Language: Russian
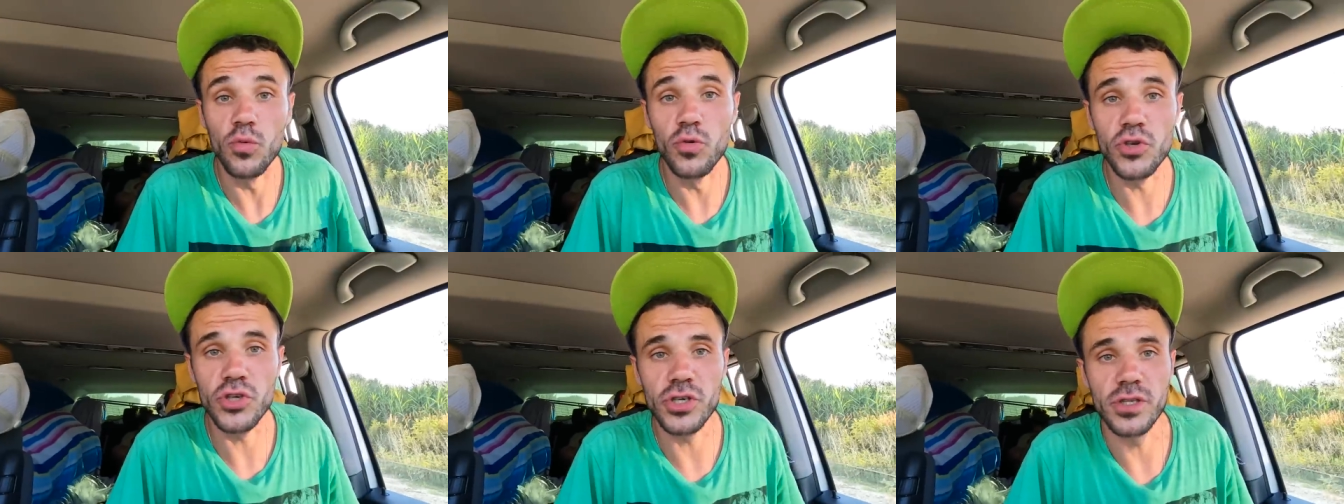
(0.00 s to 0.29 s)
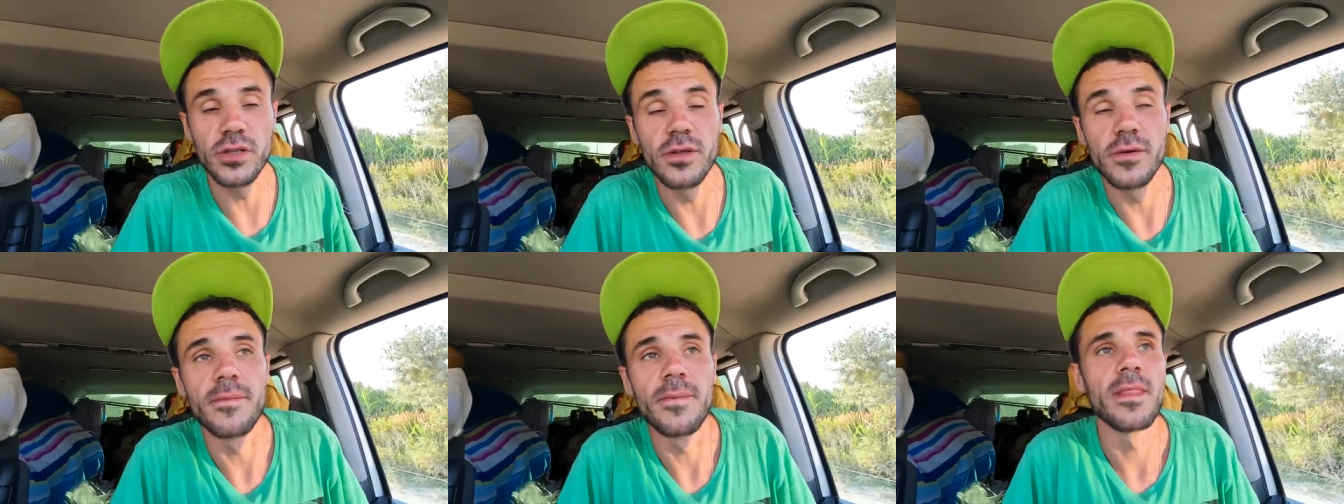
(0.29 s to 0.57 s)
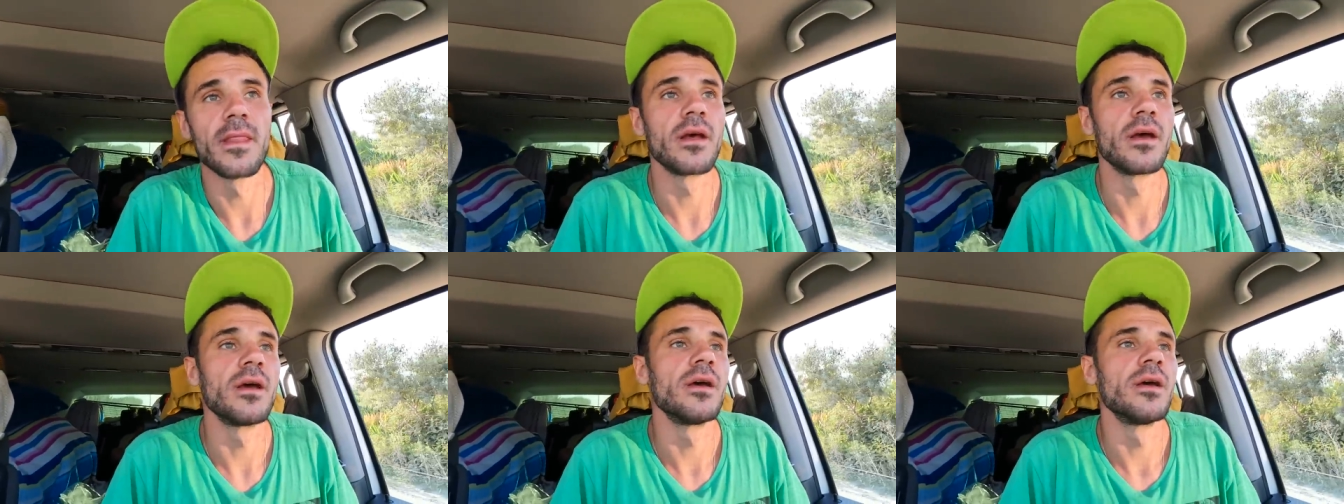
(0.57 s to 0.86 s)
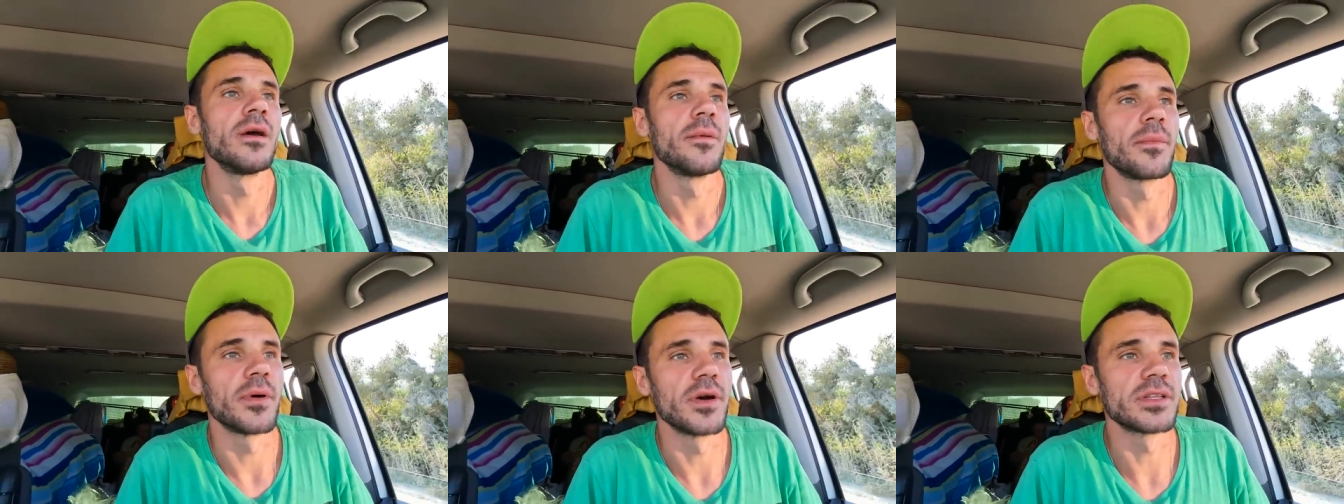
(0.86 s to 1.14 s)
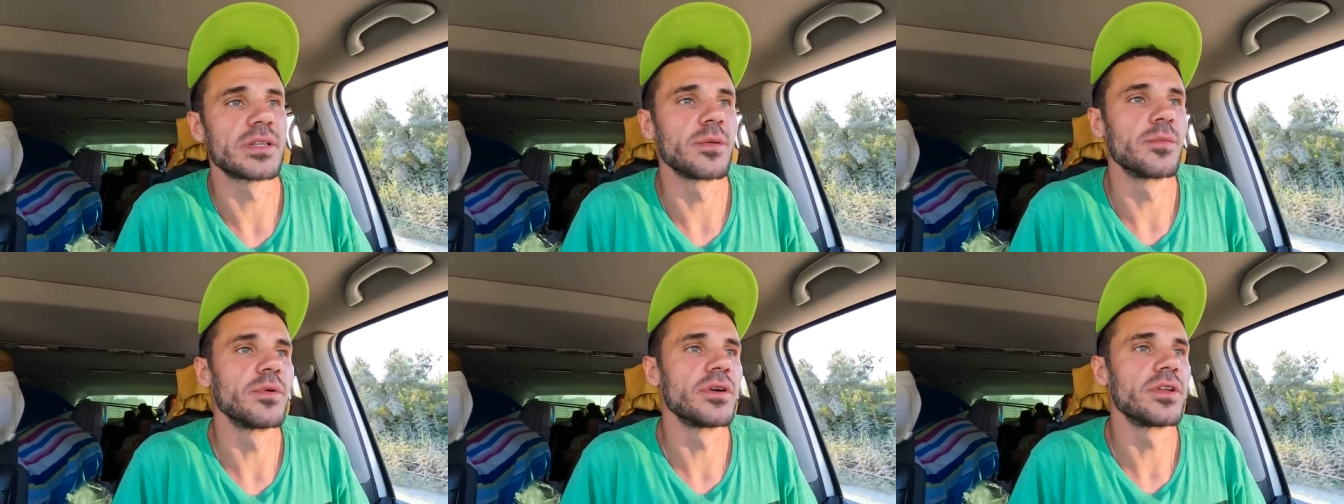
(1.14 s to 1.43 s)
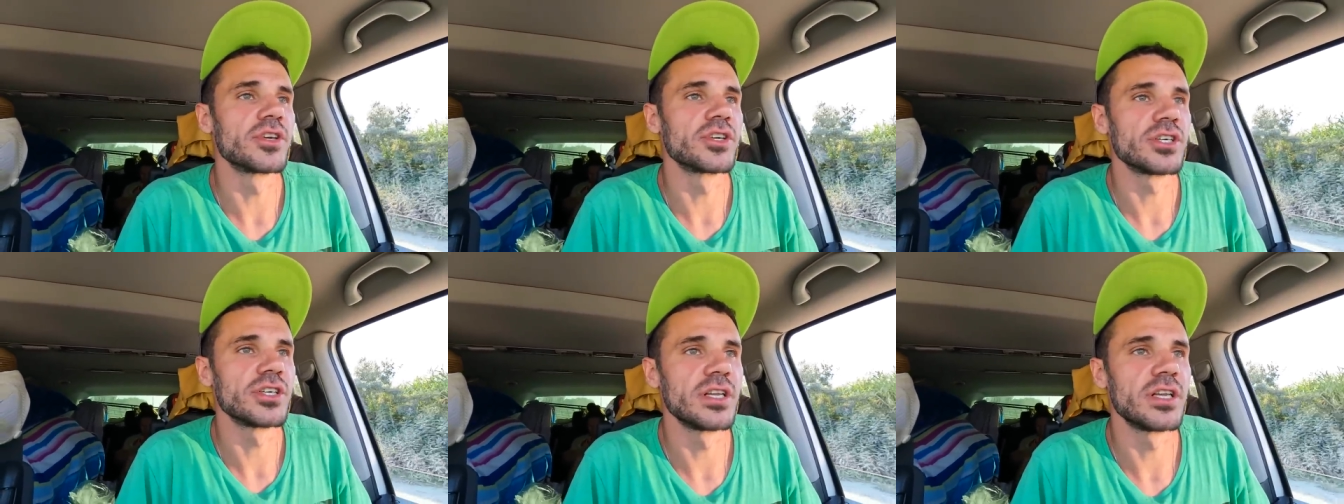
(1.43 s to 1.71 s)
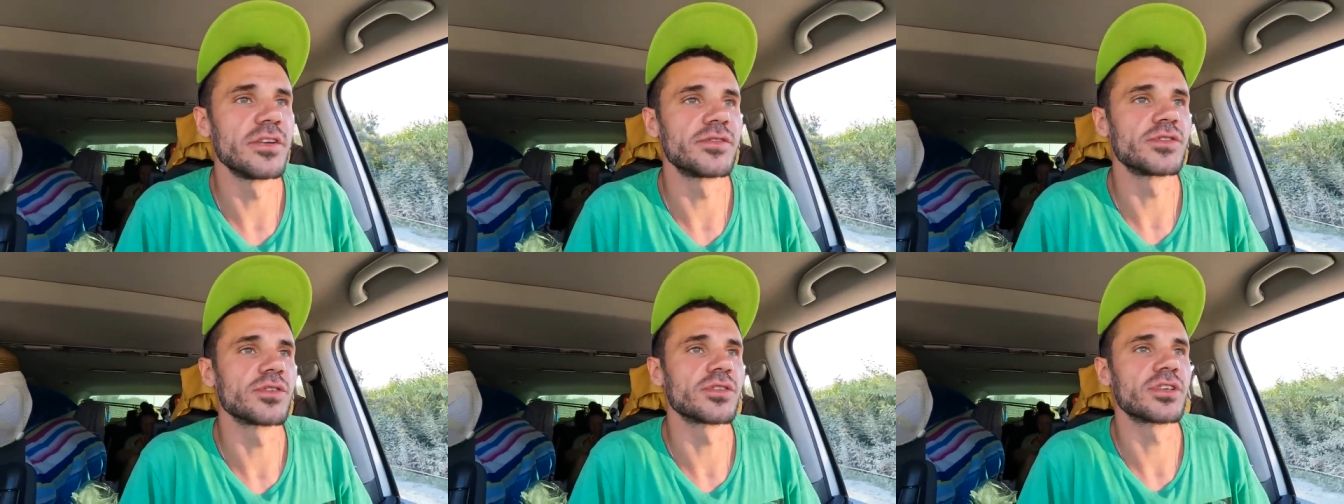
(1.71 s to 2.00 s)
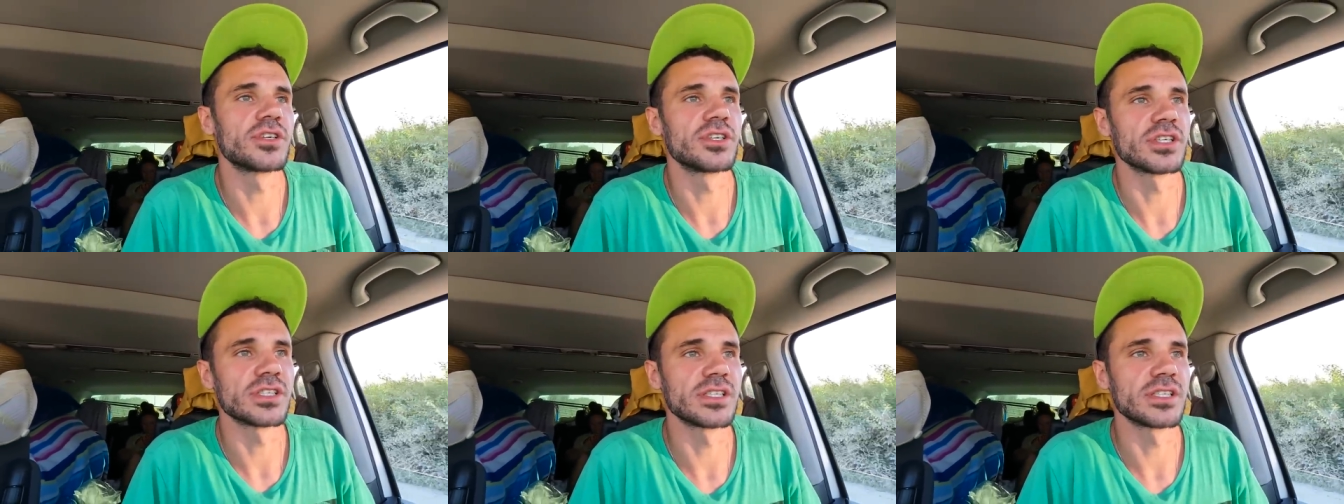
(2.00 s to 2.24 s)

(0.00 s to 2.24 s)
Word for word: ужин, поэтому мы решили все-таки